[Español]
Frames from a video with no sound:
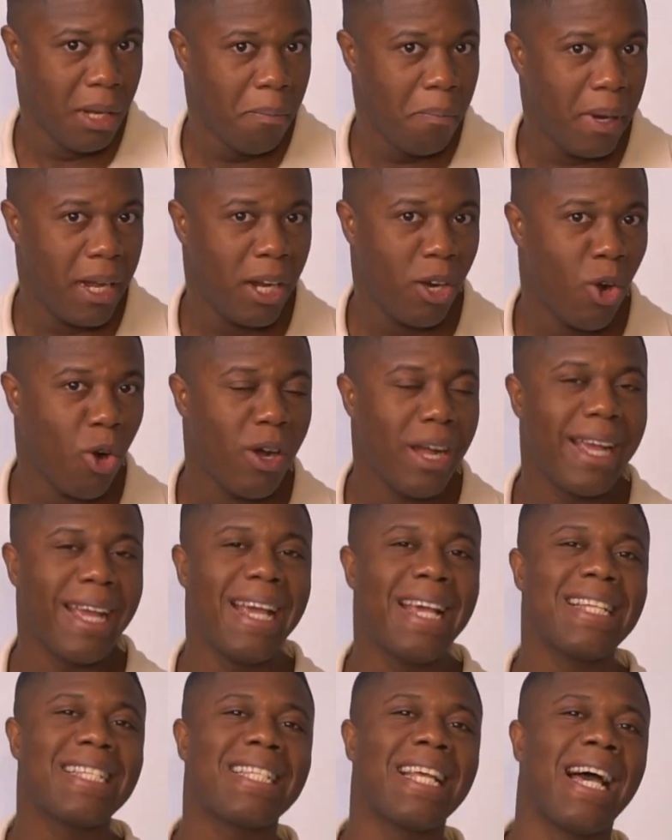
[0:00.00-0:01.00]
Pero
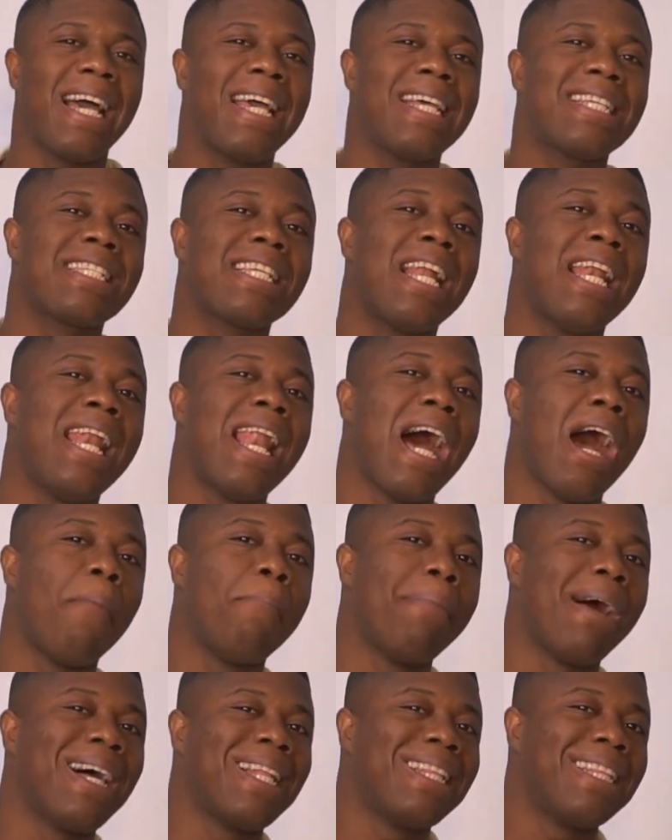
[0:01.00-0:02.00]
esa es la
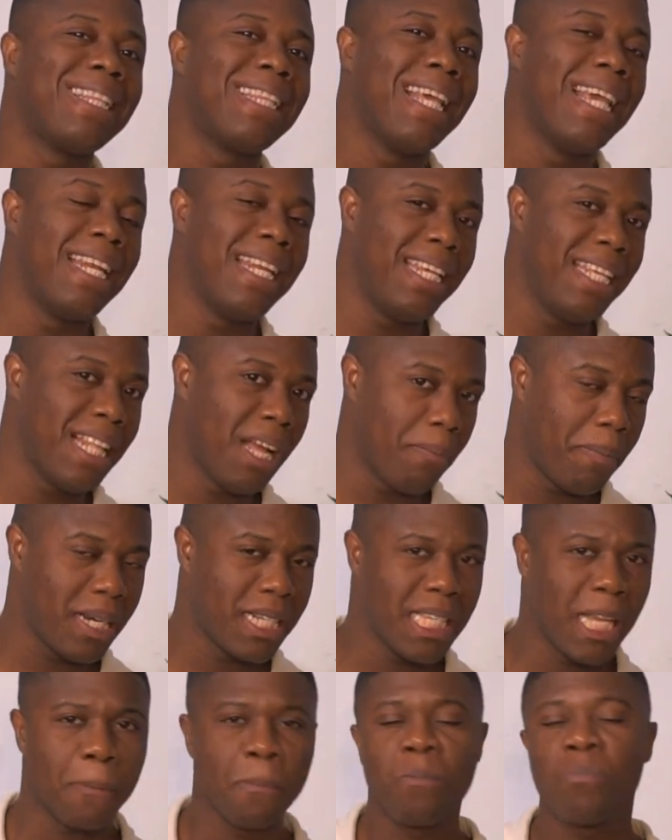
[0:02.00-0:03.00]
mantenida per
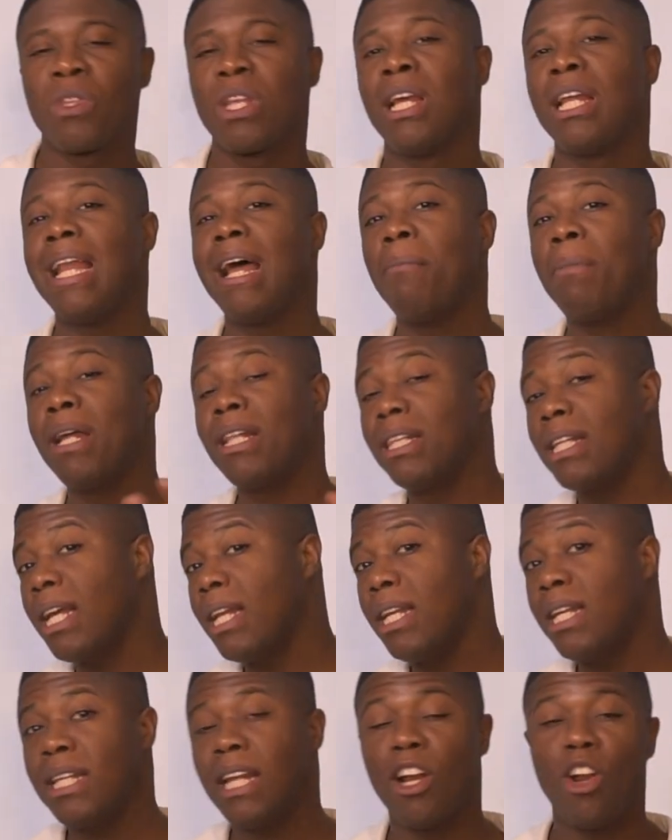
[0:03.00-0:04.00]
se. La
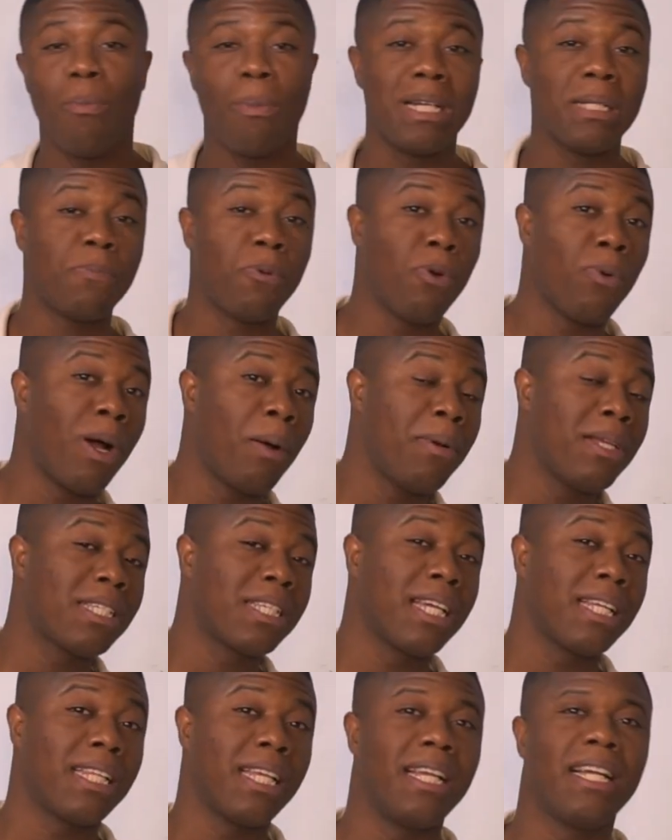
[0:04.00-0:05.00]
mantenida lo más probable es
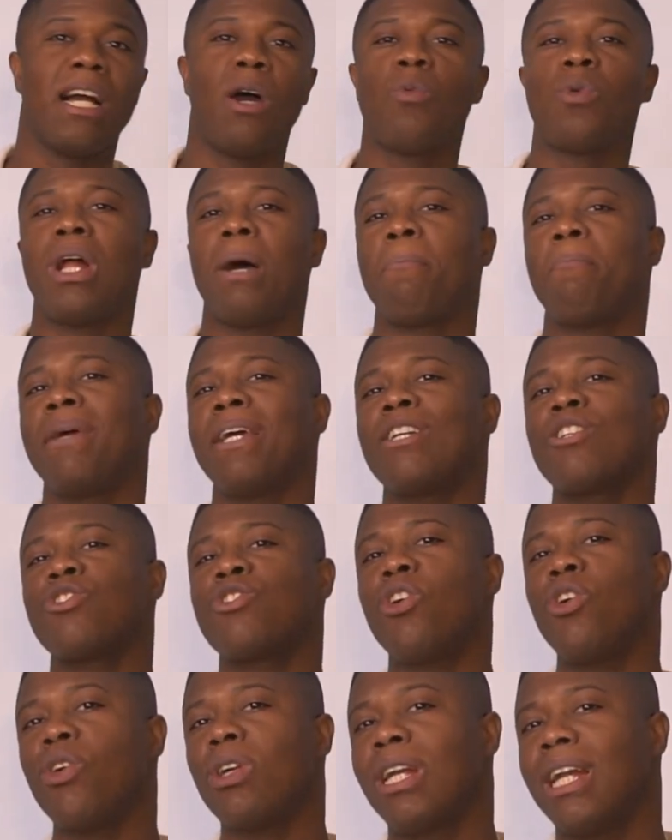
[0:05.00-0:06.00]
que tenga una
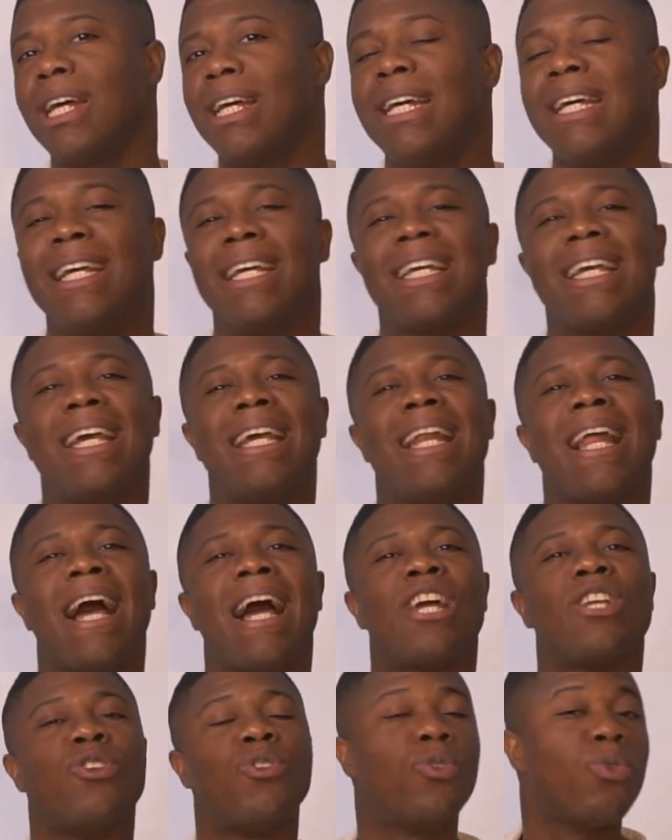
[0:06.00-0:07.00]
persona que la
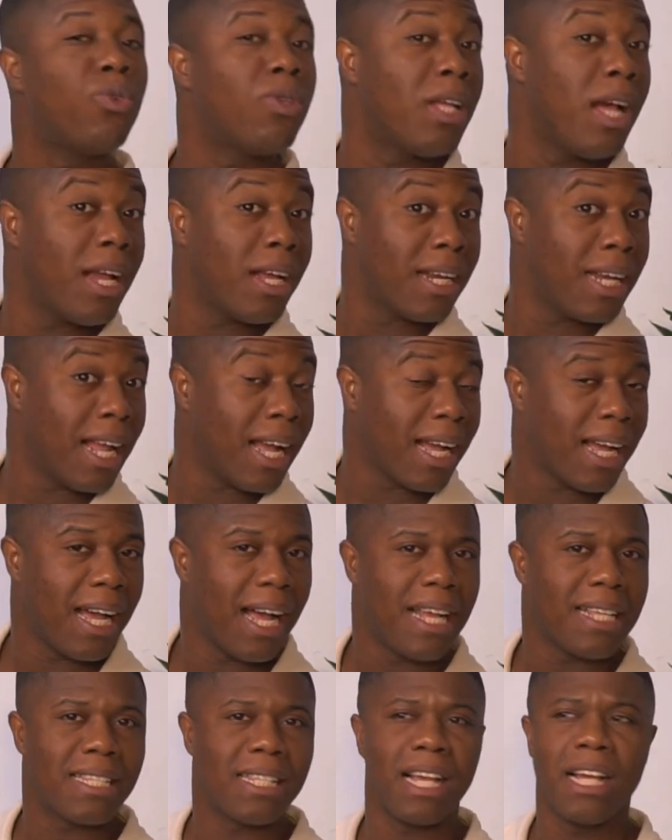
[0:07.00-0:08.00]
ayuda en la
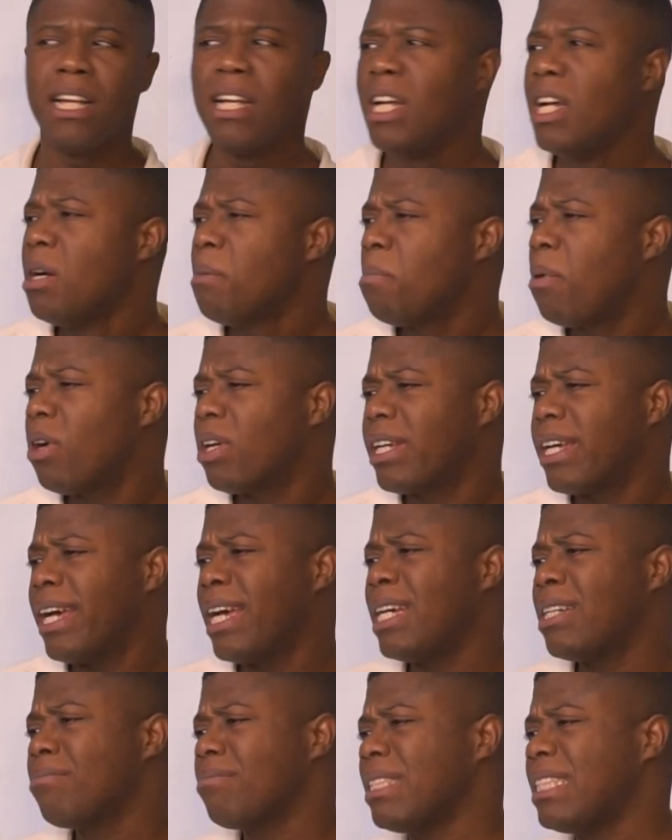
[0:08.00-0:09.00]
casa
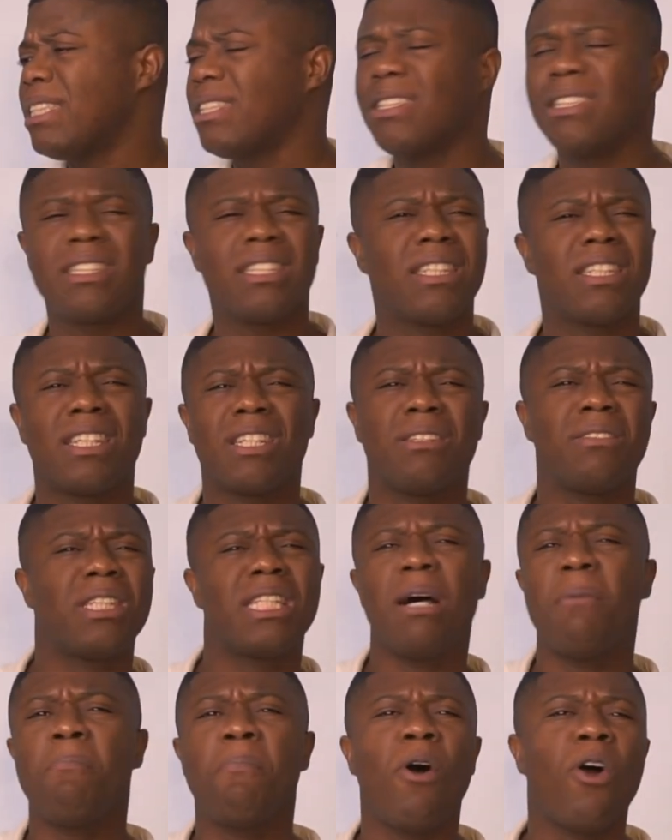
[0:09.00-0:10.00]
porque
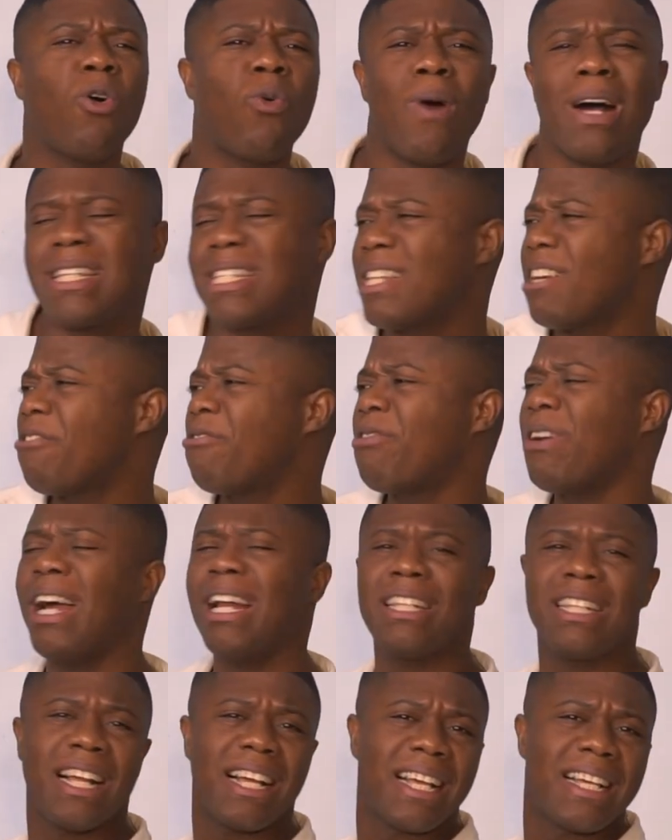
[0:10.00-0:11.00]
tampoco hace
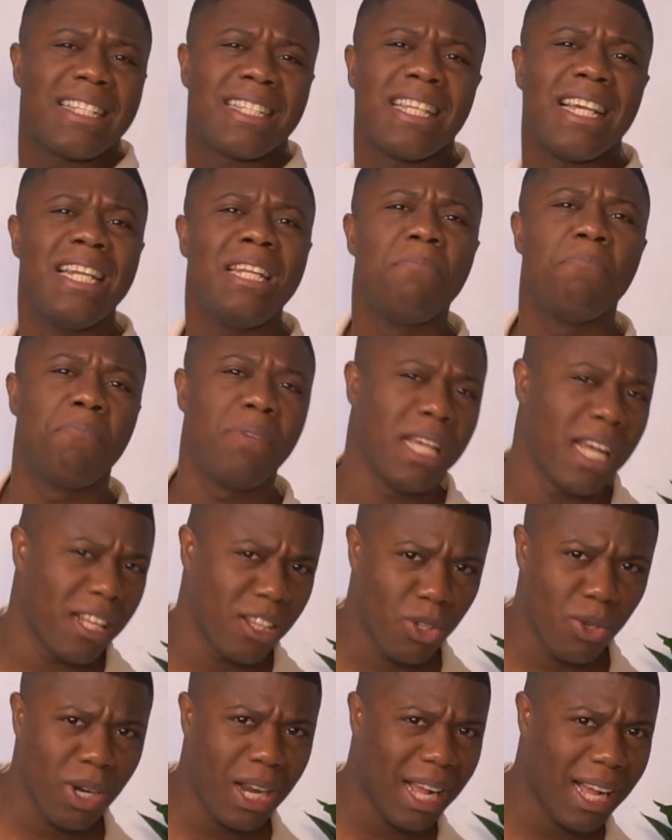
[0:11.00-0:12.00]
falta que esté
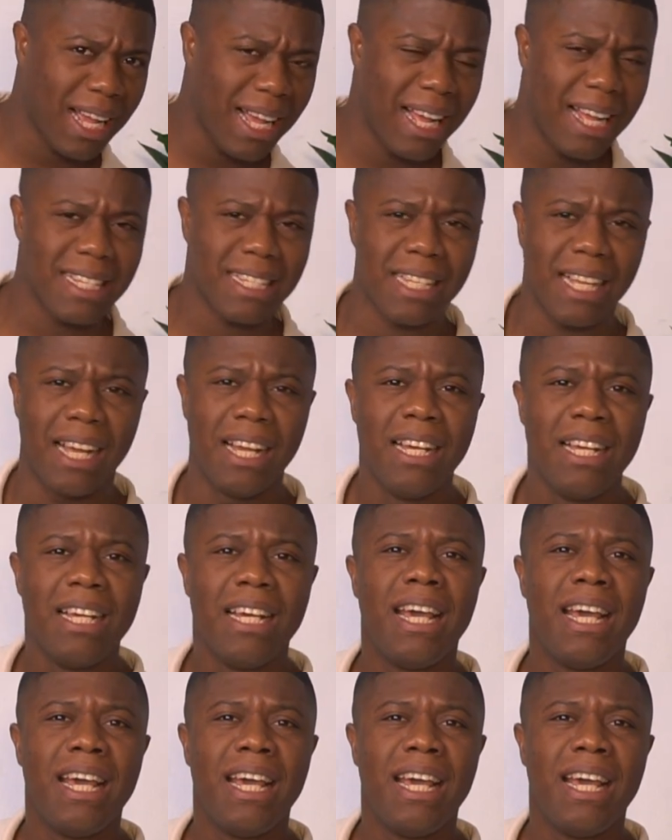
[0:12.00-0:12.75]
limpiando la casa.